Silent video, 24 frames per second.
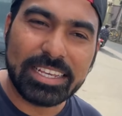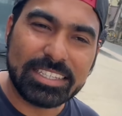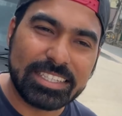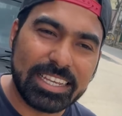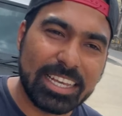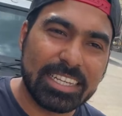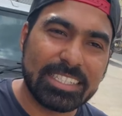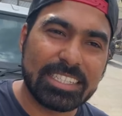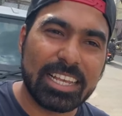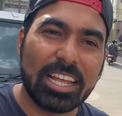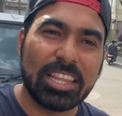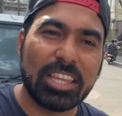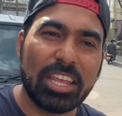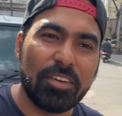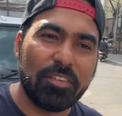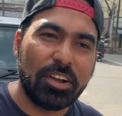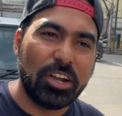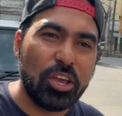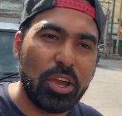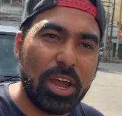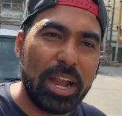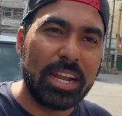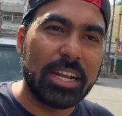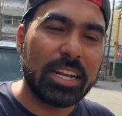इसी के साथ ये
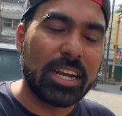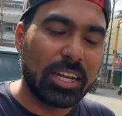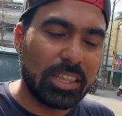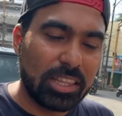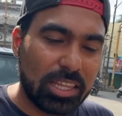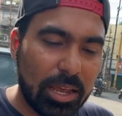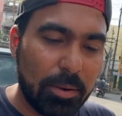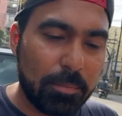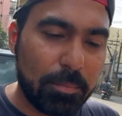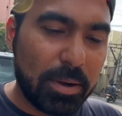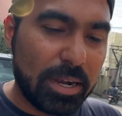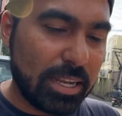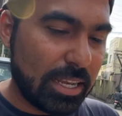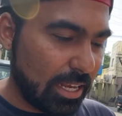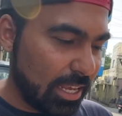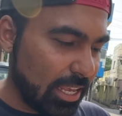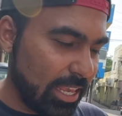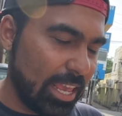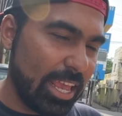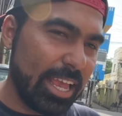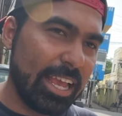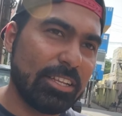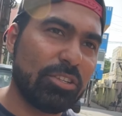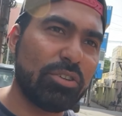वीडियो एंड करते हैं बट
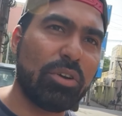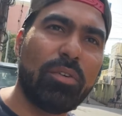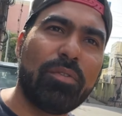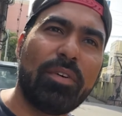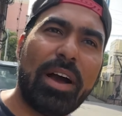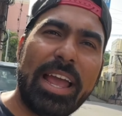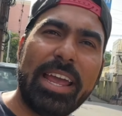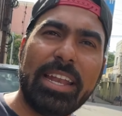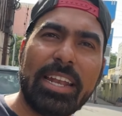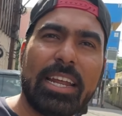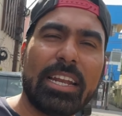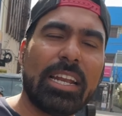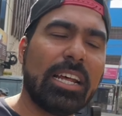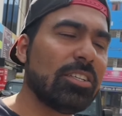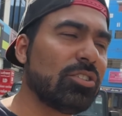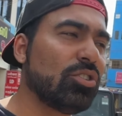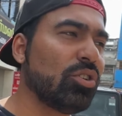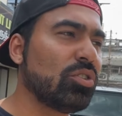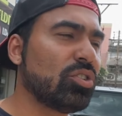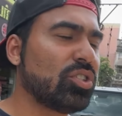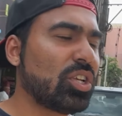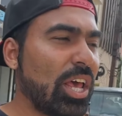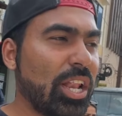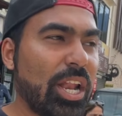ये जो वाइन है ना जो
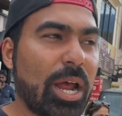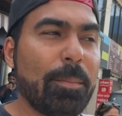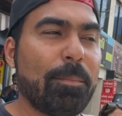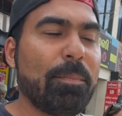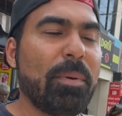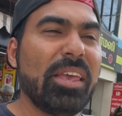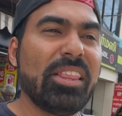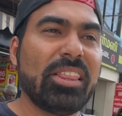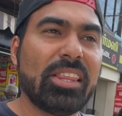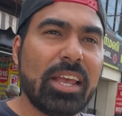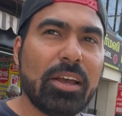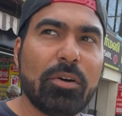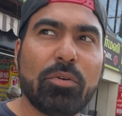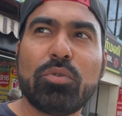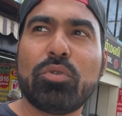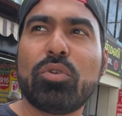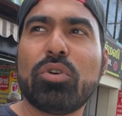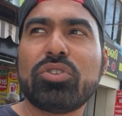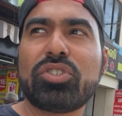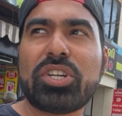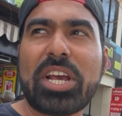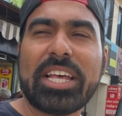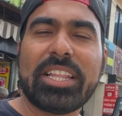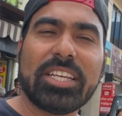शराब पीते हैं उनको
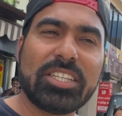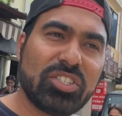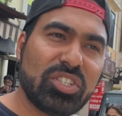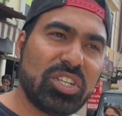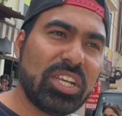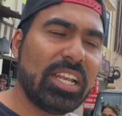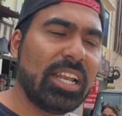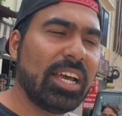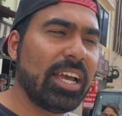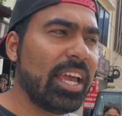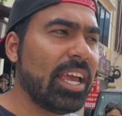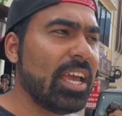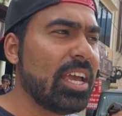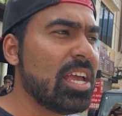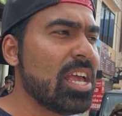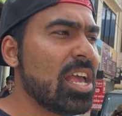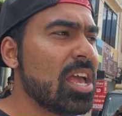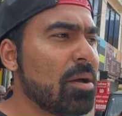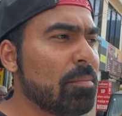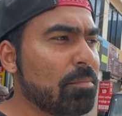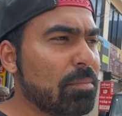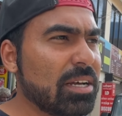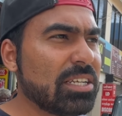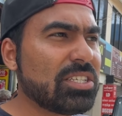शायद अच्छी लगे
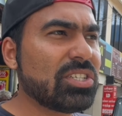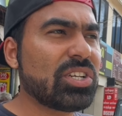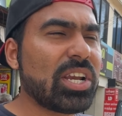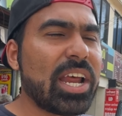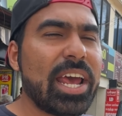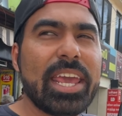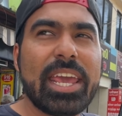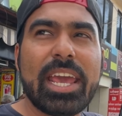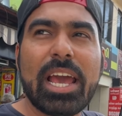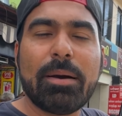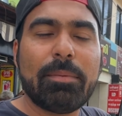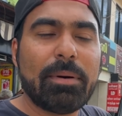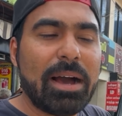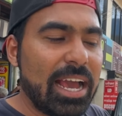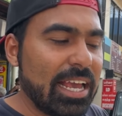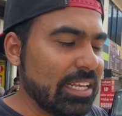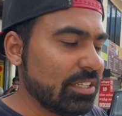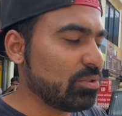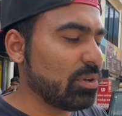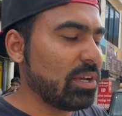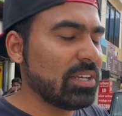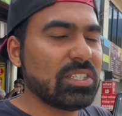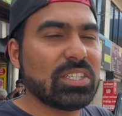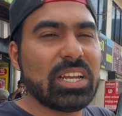मस्त ट्राई है अब आइस
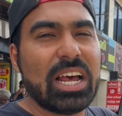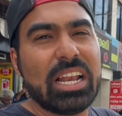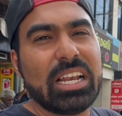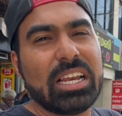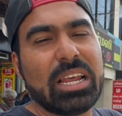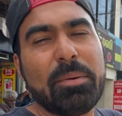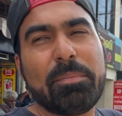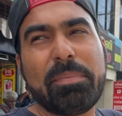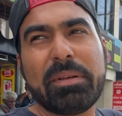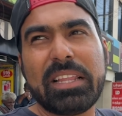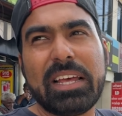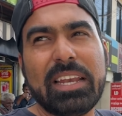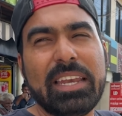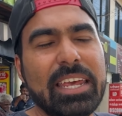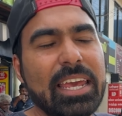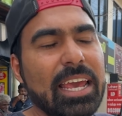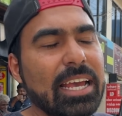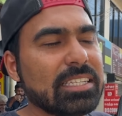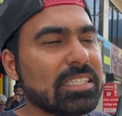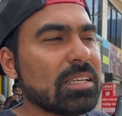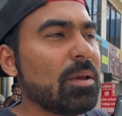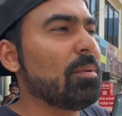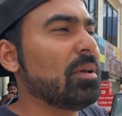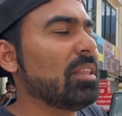वाइस डाल के पता नहीं
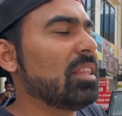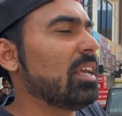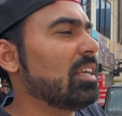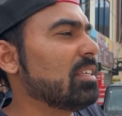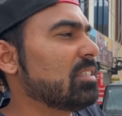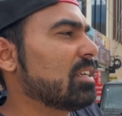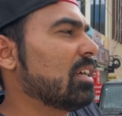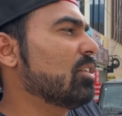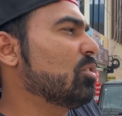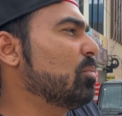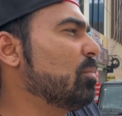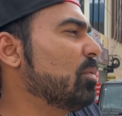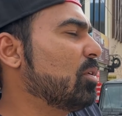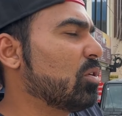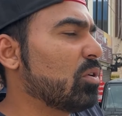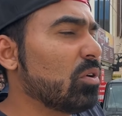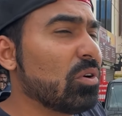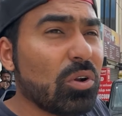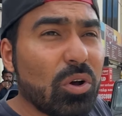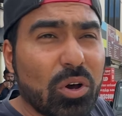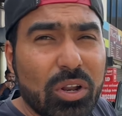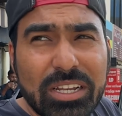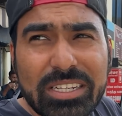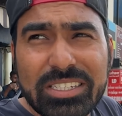कैसे पीते इसका तो मेरे को
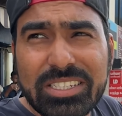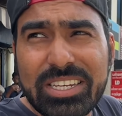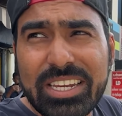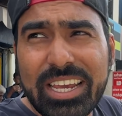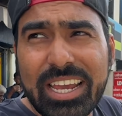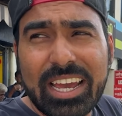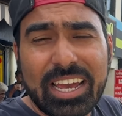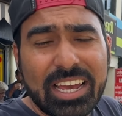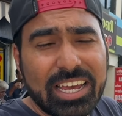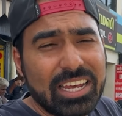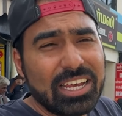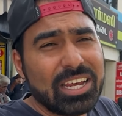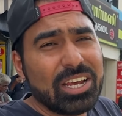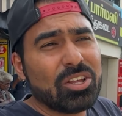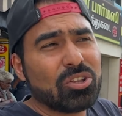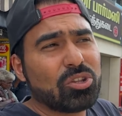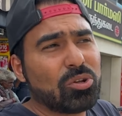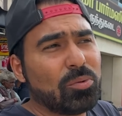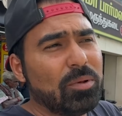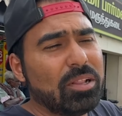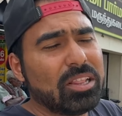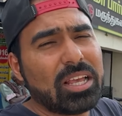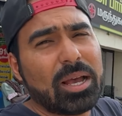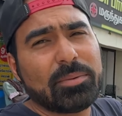नॉलेज नहीं है तो
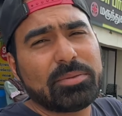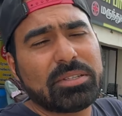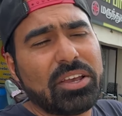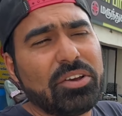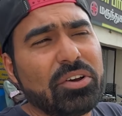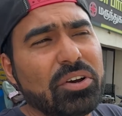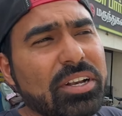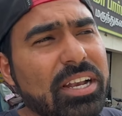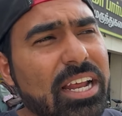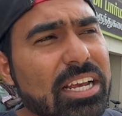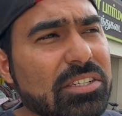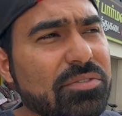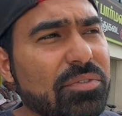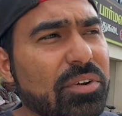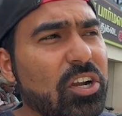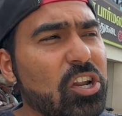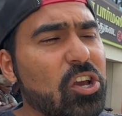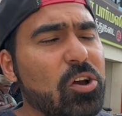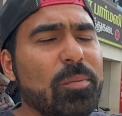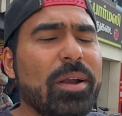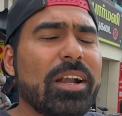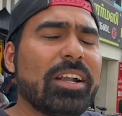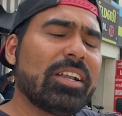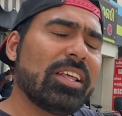मिलता है आपसे एक नेक्स्ट वीडियो
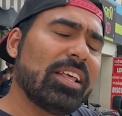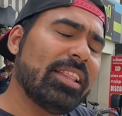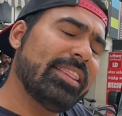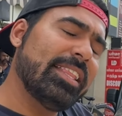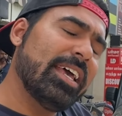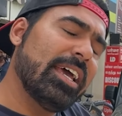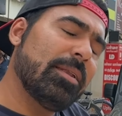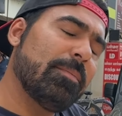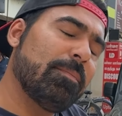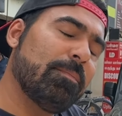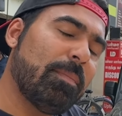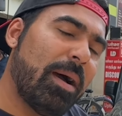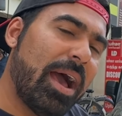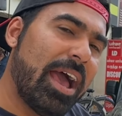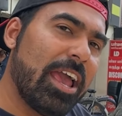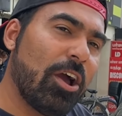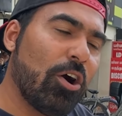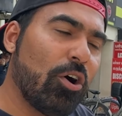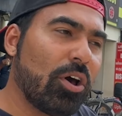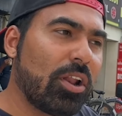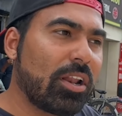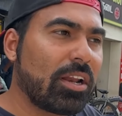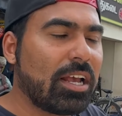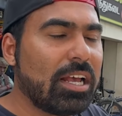में टिल देन बाय
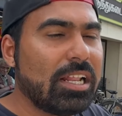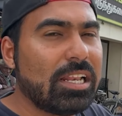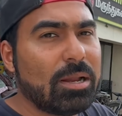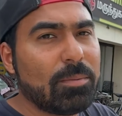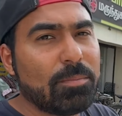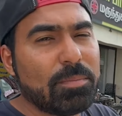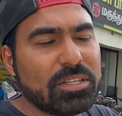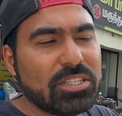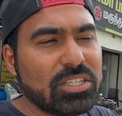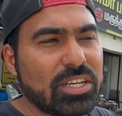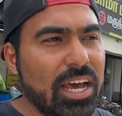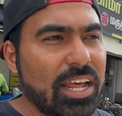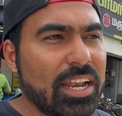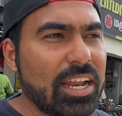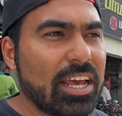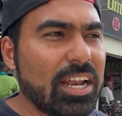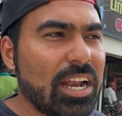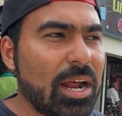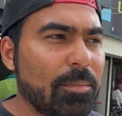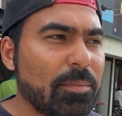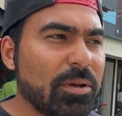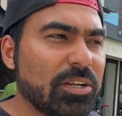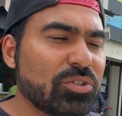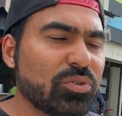और कल अपन जा रहे हैं
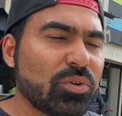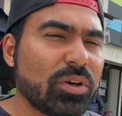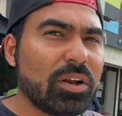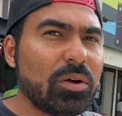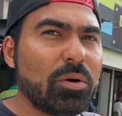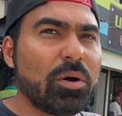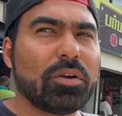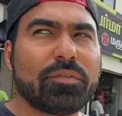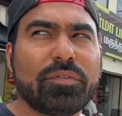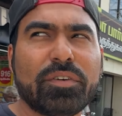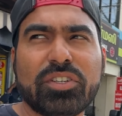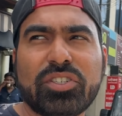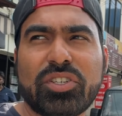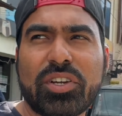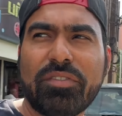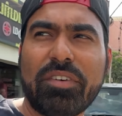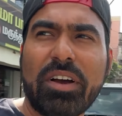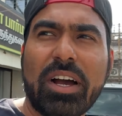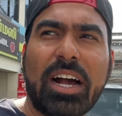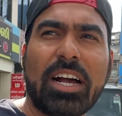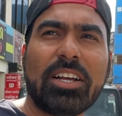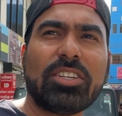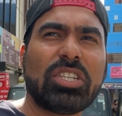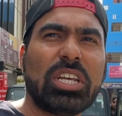रामेश्वरम और फिर
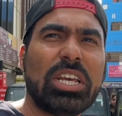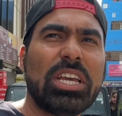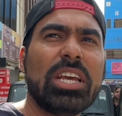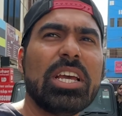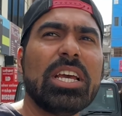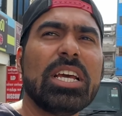शिवाकाशी